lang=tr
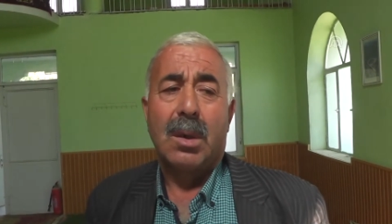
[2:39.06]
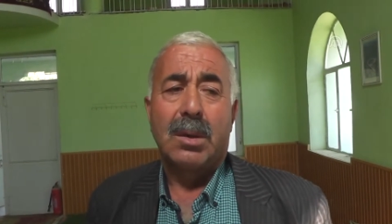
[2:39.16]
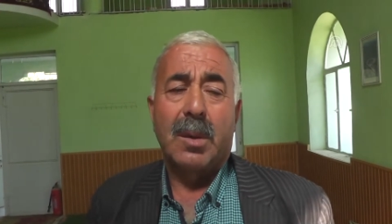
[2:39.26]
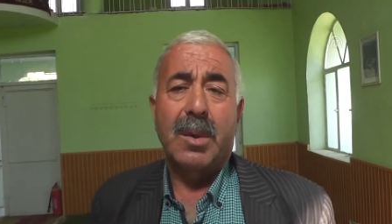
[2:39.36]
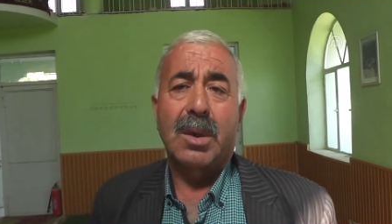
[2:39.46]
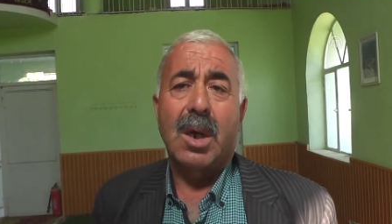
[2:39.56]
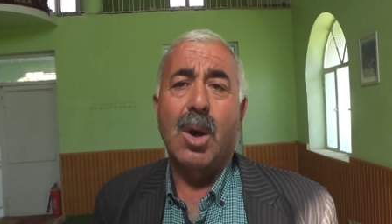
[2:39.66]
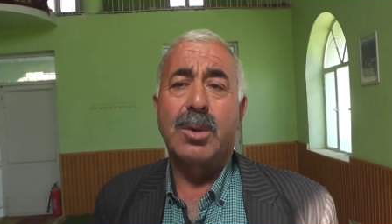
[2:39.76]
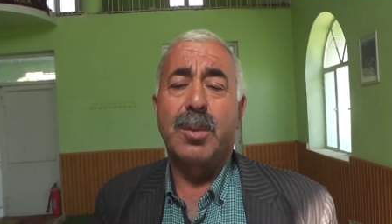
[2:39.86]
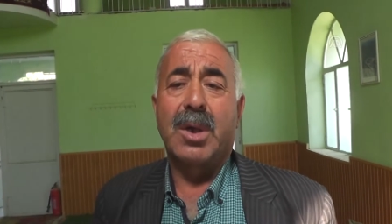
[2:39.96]
Demek ki
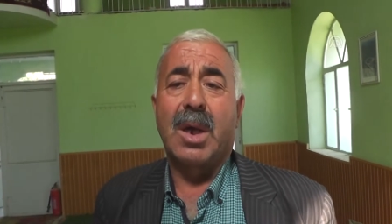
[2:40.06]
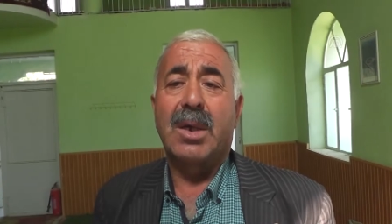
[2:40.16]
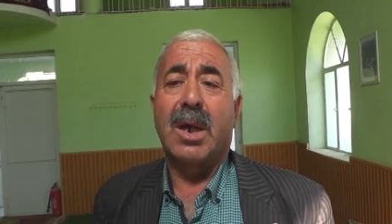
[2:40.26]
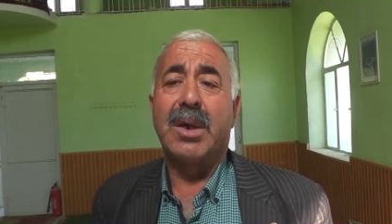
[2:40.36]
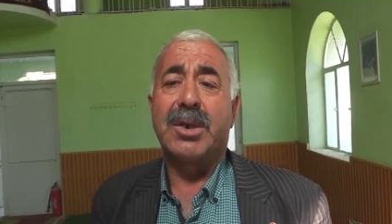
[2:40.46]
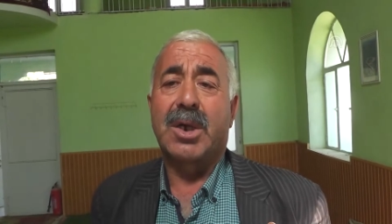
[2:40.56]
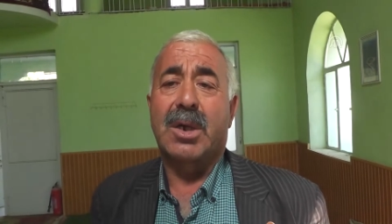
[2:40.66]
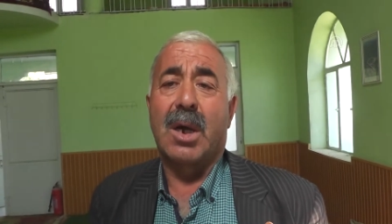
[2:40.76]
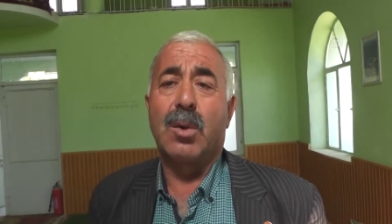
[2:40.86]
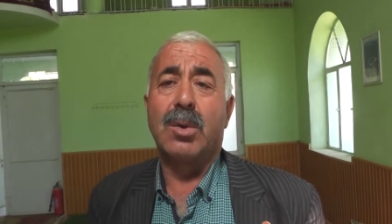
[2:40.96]
daha önce bir daha
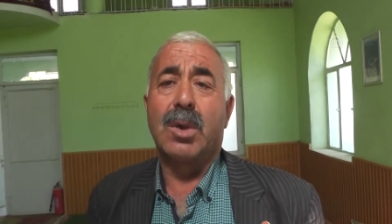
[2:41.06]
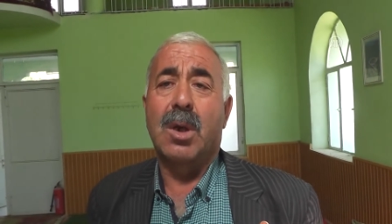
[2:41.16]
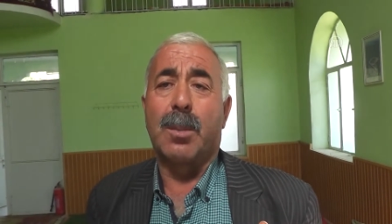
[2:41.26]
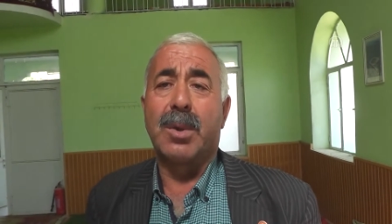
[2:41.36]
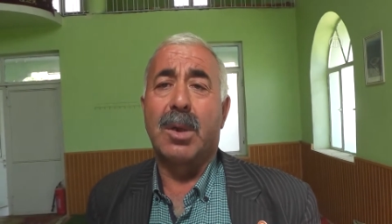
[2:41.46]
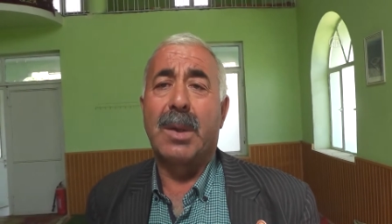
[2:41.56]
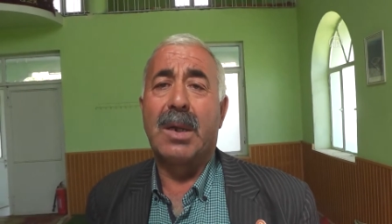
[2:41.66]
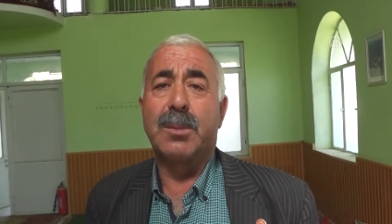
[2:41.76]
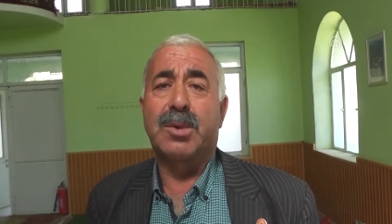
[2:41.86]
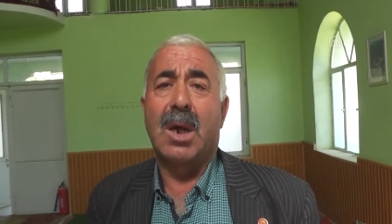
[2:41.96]
gelinecek yani. Ona kapıları
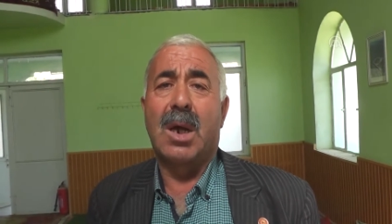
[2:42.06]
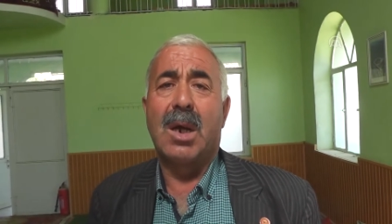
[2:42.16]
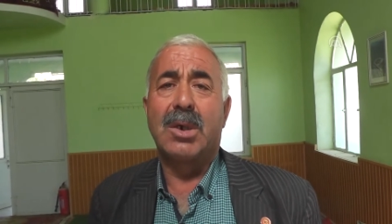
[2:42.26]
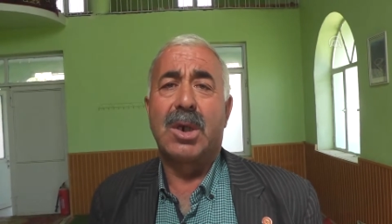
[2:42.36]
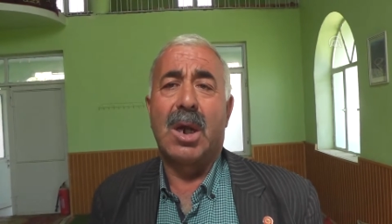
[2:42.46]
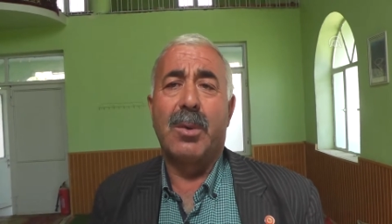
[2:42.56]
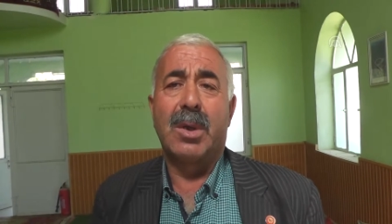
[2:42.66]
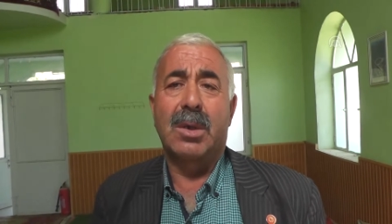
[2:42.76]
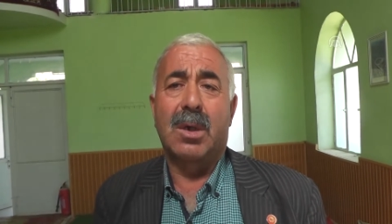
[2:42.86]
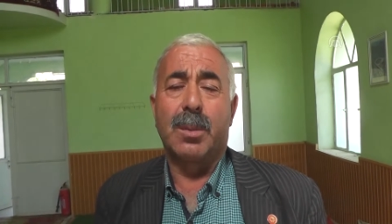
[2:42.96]
belli etmişler. Eş,
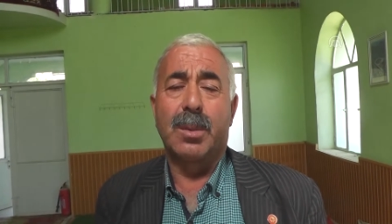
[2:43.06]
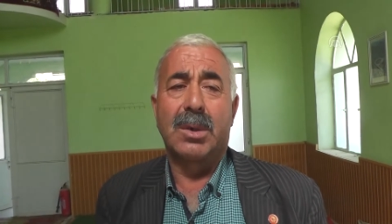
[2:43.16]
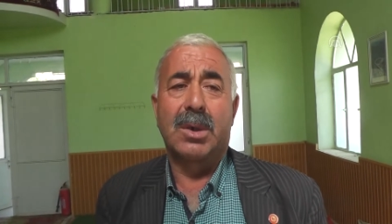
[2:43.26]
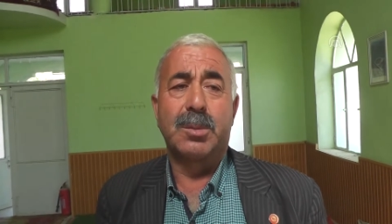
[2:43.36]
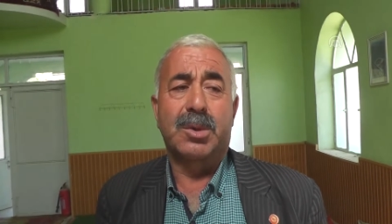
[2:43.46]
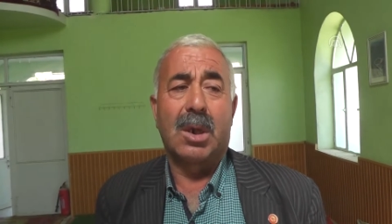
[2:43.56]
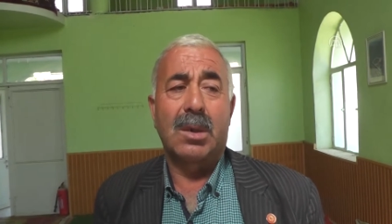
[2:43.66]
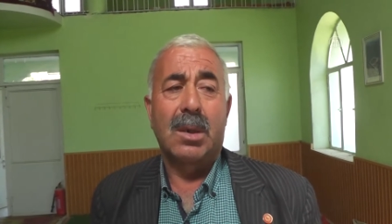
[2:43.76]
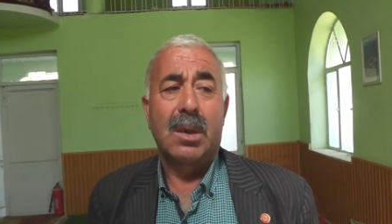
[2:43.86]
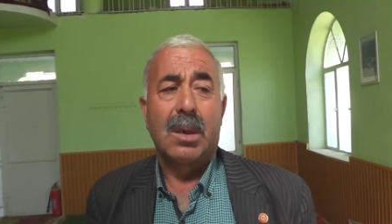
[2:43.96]
evlerin kapılarını
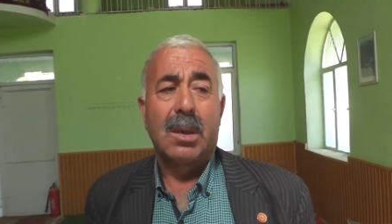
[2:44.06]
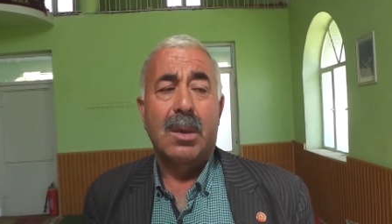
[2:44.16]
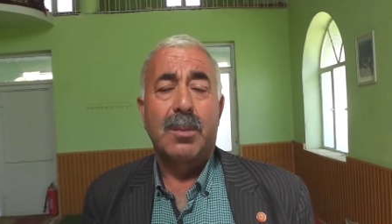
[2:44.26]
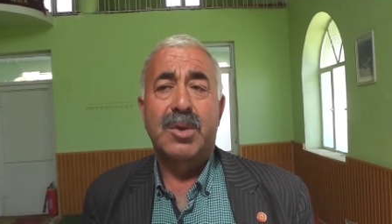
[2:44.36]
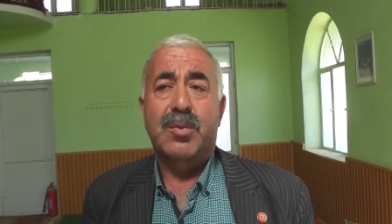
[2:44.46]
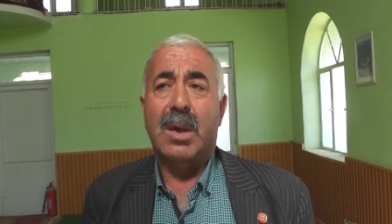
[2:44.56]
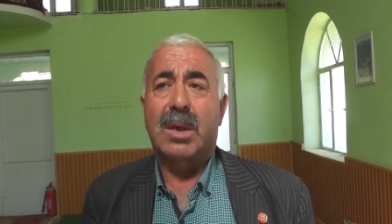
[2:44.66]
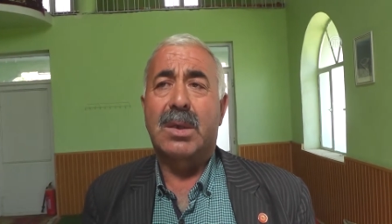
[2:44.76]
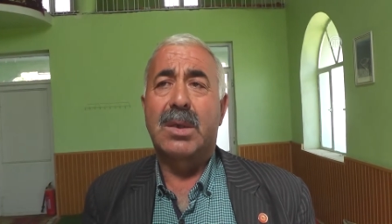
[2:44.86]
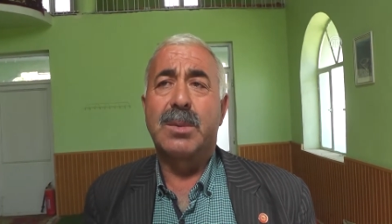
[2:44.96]
kırmışlar. Biz
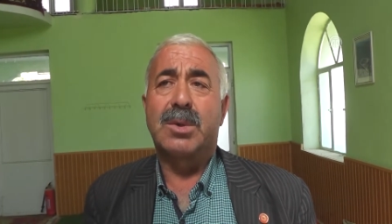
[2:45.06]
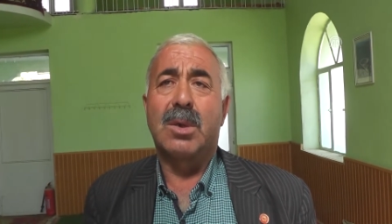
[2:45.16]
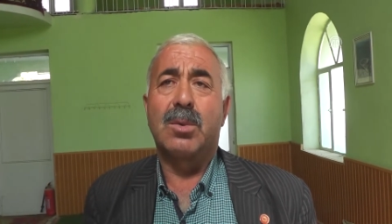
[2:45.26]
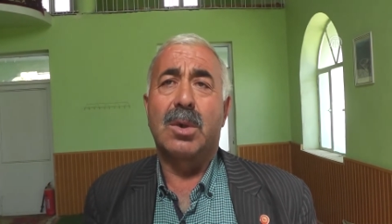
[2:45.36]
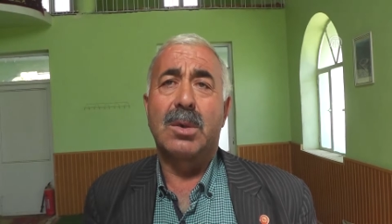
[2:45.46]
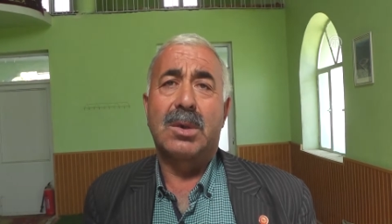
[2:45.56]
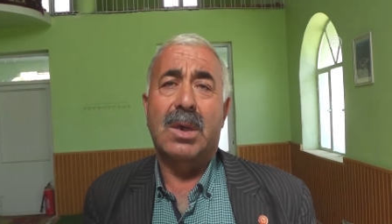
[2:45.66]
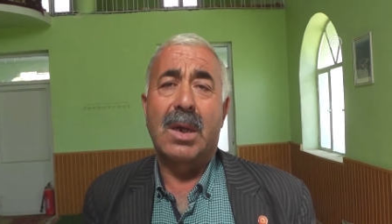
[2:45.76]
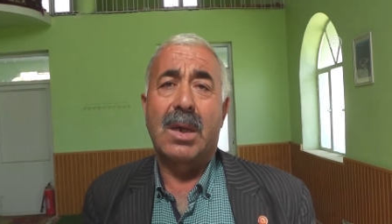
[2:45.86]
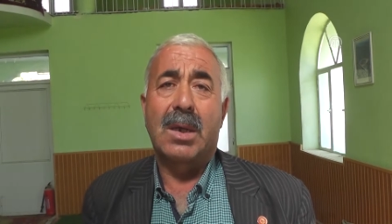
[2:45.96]
fark ettiğimizden dolayı
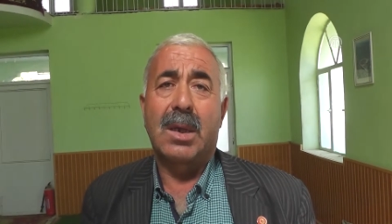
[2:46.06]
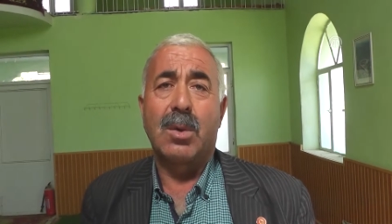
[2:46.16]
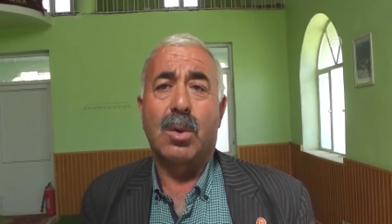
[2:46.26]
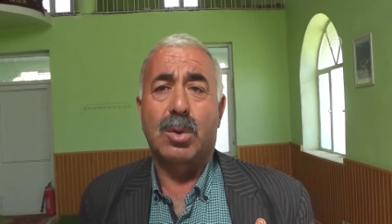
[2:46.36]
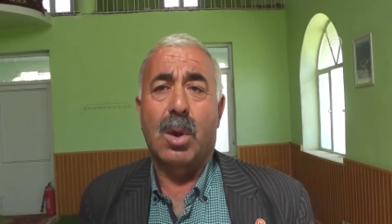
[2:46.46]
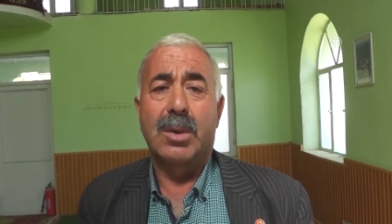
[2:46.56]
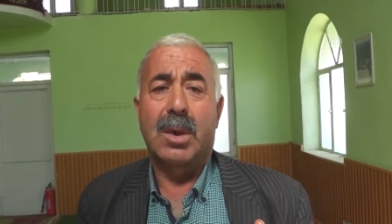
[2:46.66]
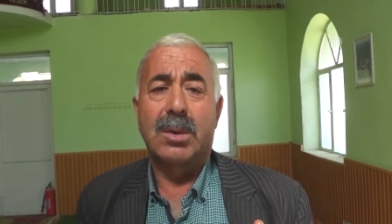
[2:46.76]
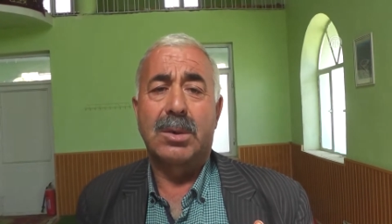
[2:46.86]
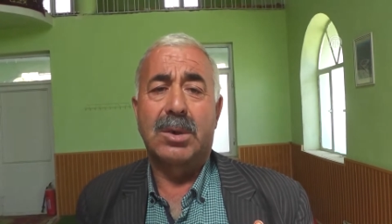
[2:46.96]
gelen giden yok şu
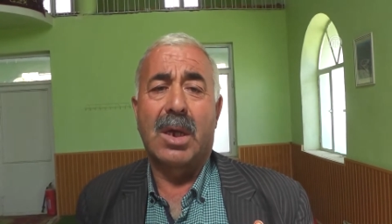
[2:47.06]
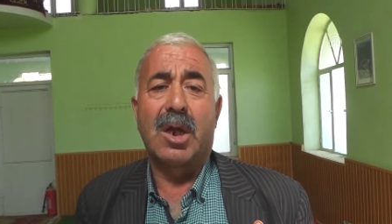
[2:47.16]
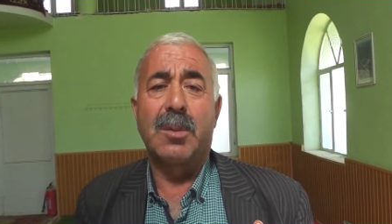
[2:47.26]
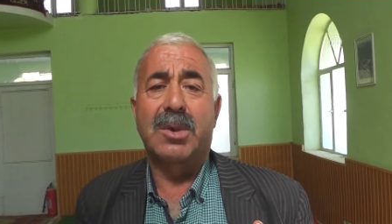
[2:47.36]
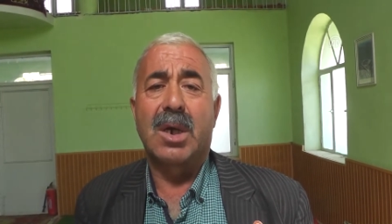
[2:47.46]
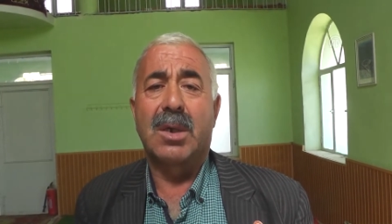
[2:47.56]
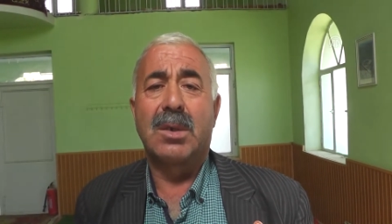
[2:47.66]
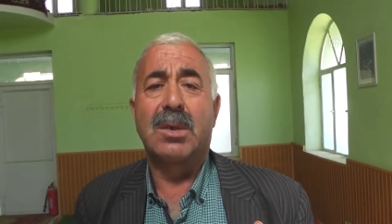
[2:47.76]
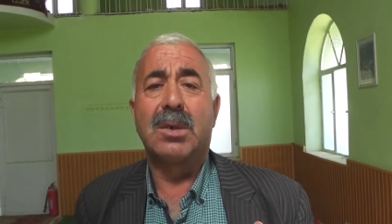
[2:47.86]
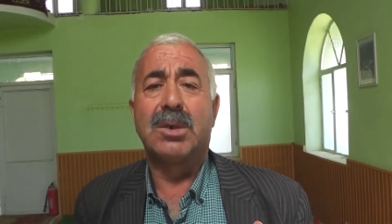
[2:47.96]
anda. Jandarma
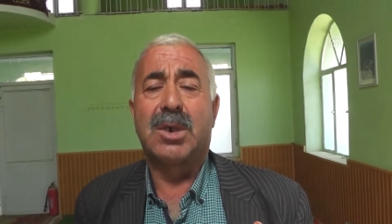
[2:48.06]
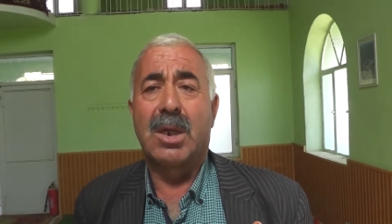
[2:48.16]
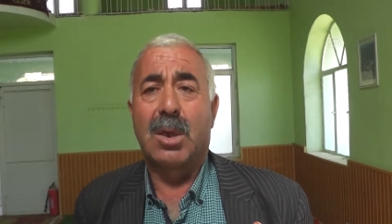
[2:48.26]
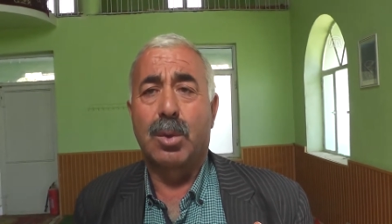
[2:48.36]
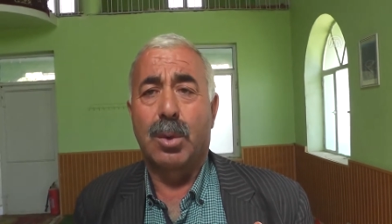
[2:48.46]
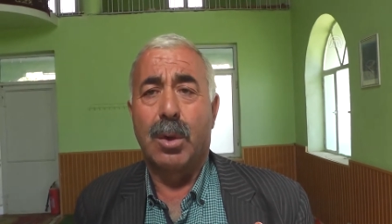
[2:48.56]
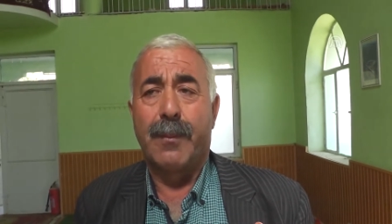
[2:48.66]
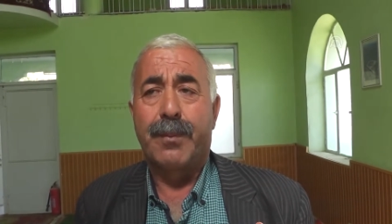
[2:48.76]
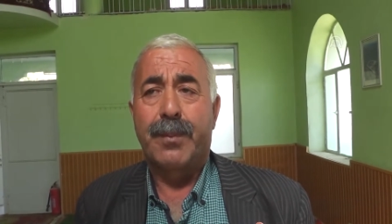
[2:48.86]
zaten şeyler duruyor.